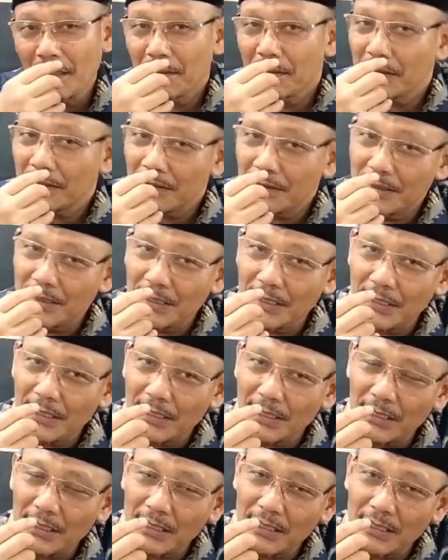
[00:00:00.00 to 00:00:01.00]
di
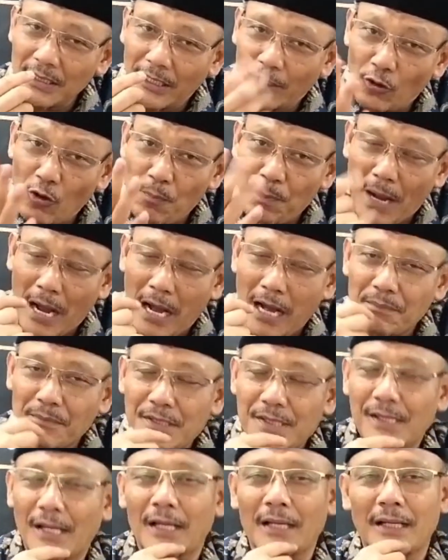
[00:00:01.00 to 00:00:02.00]
Eropa
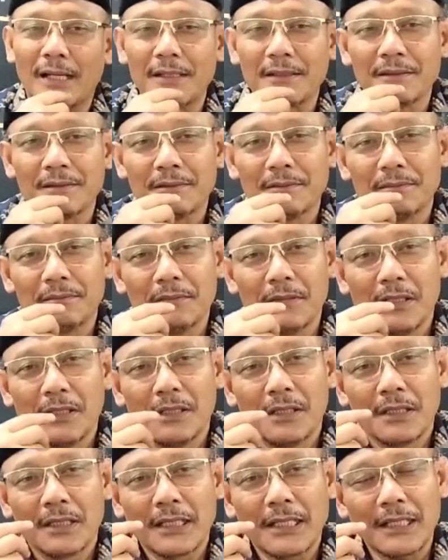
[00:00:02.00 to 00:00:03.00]
misalkan,
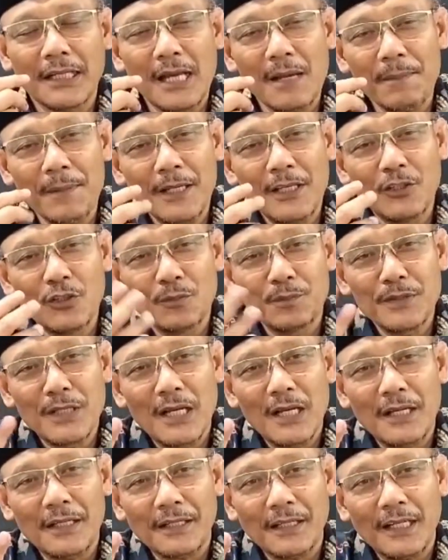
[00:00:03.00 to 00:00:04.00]
kenapa
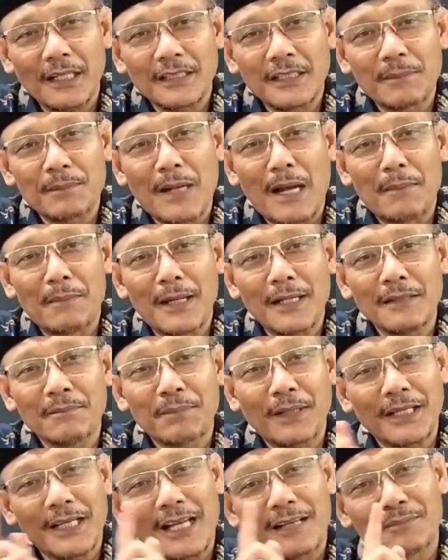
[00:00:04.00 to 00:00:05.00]
hidupnya relatif aman
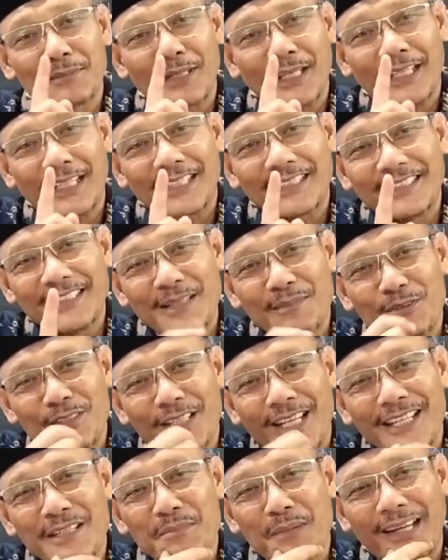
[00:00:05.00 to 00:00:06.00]
padahal mereka tidak
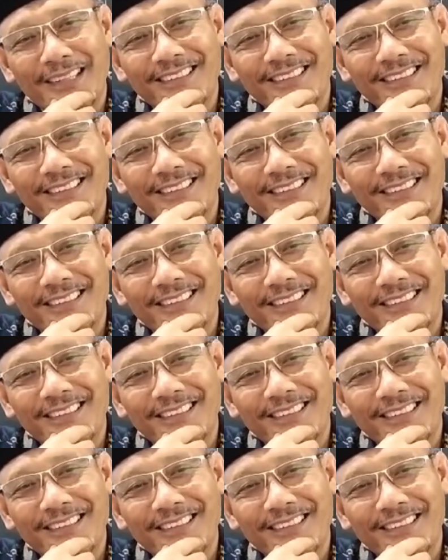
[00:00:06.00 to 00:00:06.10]
punya iman?